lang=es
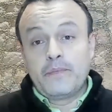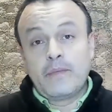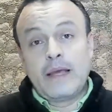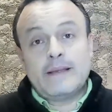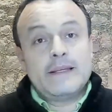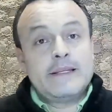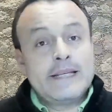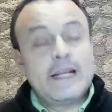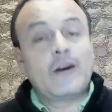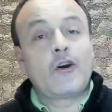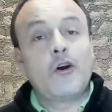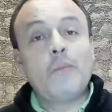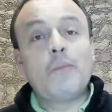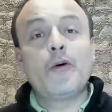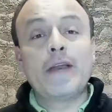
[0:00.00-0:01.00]
es decir,
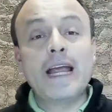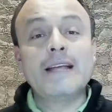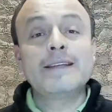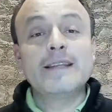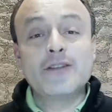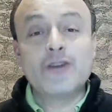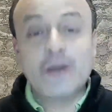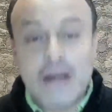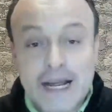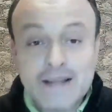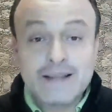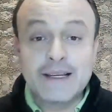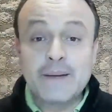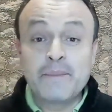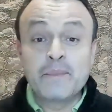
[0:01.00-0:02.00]
no podría
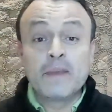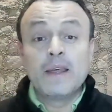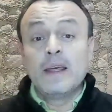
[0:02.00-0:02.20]
sesionarse